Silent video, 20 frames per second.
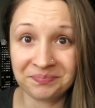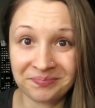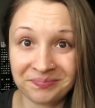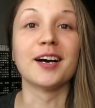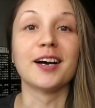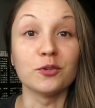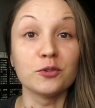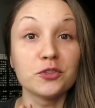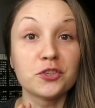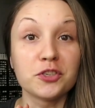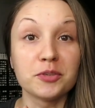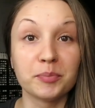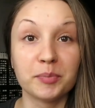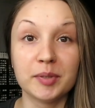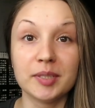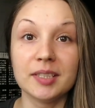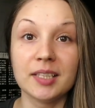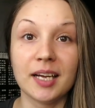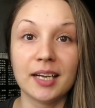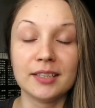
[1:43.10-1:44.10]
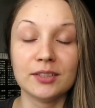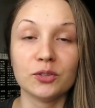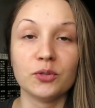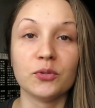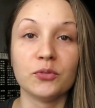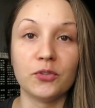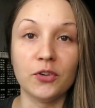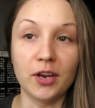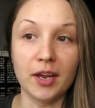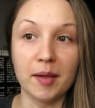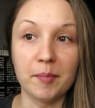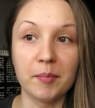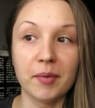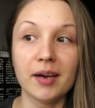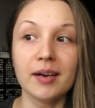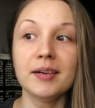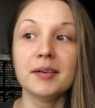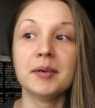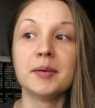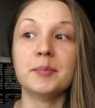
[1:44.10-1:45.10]
Короче, Короче, было одно
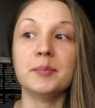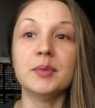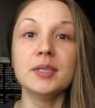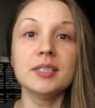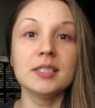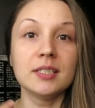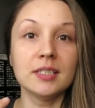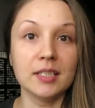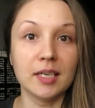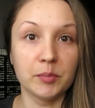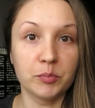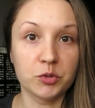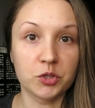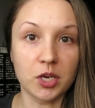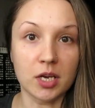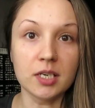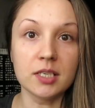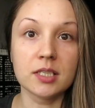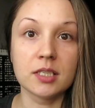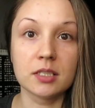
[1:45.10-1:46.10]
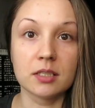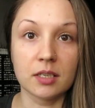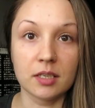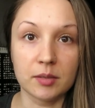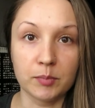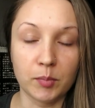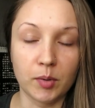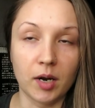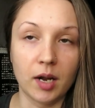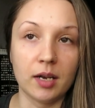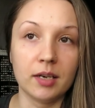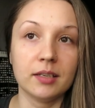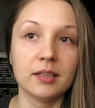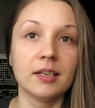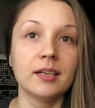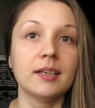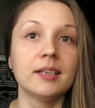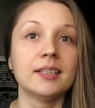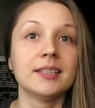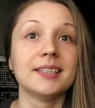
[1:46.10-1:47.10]
время, мы с ней общались
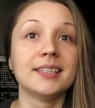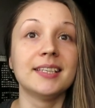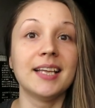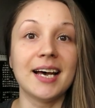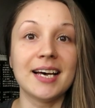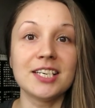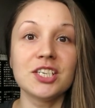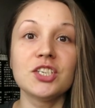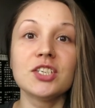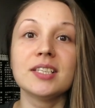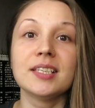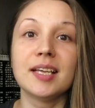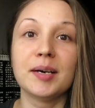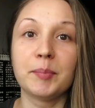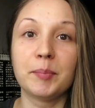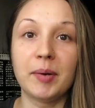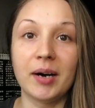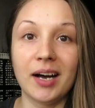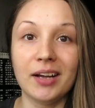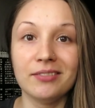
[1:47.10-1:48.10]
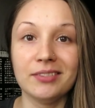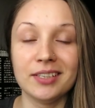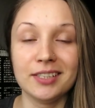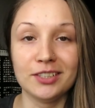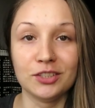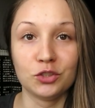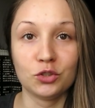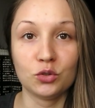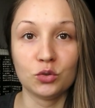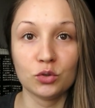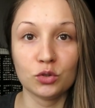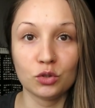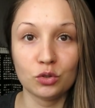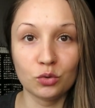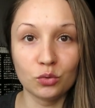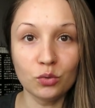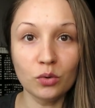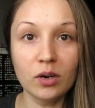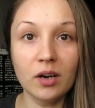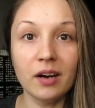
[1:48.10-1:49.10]
нормально, даже добавили друг
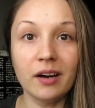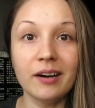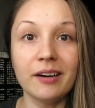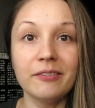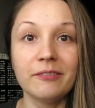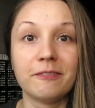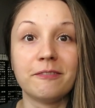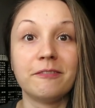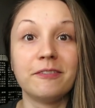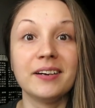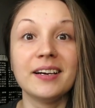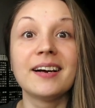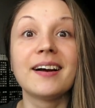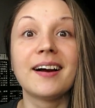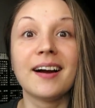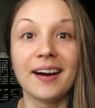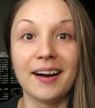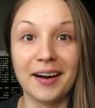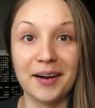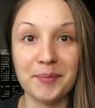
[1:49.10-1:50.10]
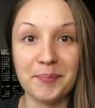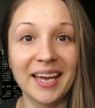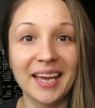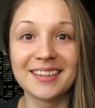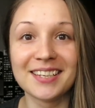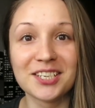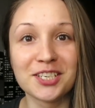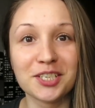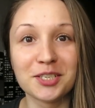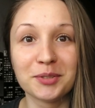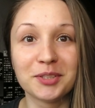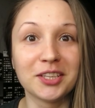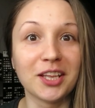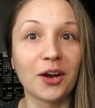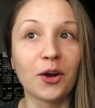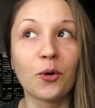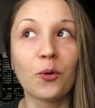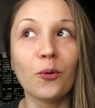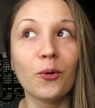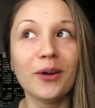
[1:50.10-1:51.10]
друга в ВК. Это же
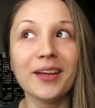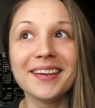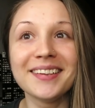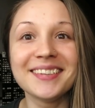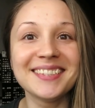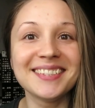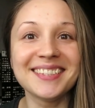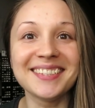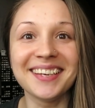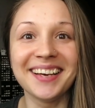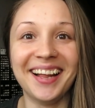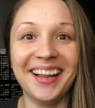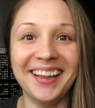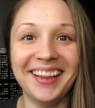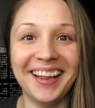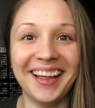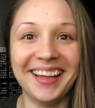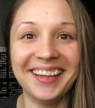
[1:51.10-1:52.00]
такое дело!